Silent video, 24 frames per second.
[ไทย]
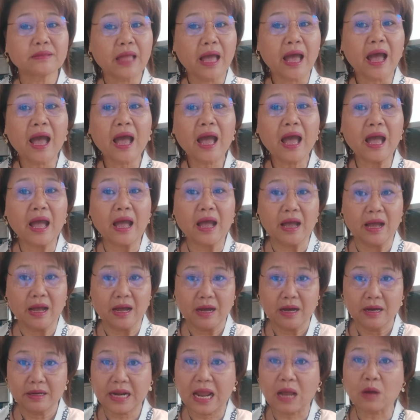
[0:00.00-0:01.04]
ถ้า
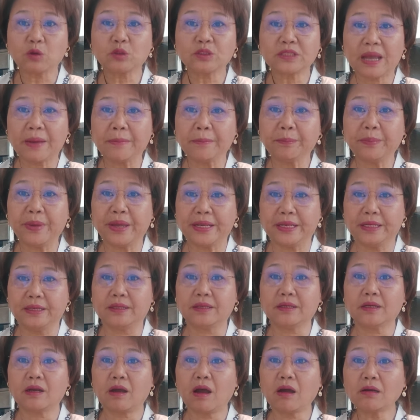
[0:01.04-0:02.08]
เราจำเป็น
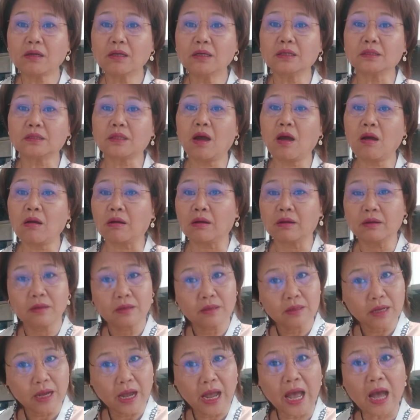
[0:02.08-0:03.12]
ก็คือต้อง
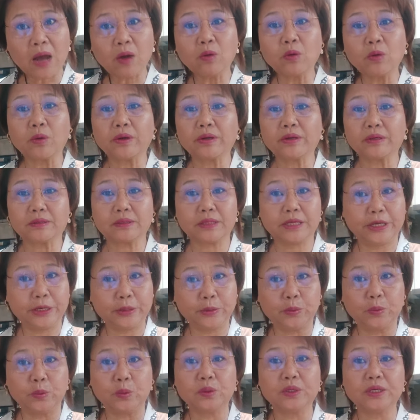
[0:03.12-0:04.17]
เข้าคิ
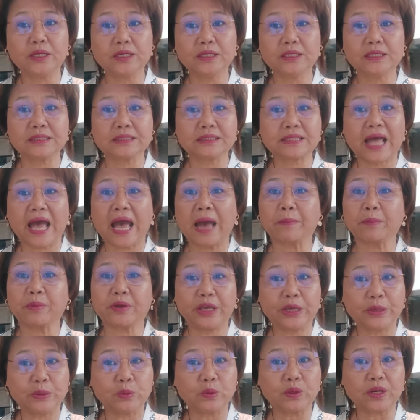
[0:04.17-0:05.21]
วเดินตาม
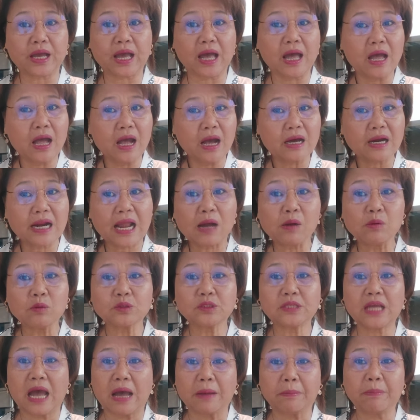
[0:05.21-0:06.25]
คิวนะคะ เรา
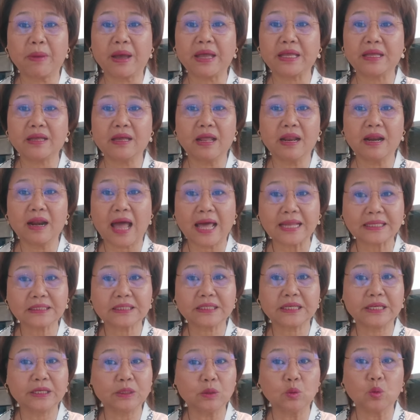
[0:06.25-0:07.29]
จะไปรัด
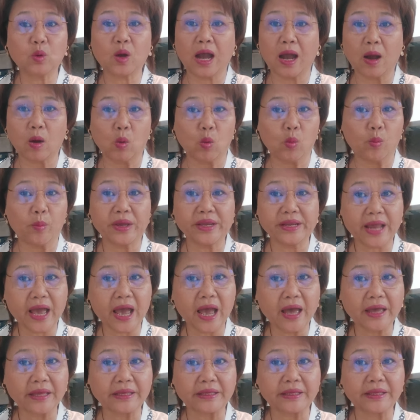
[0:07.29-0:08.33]
คิวเขาไม่ได้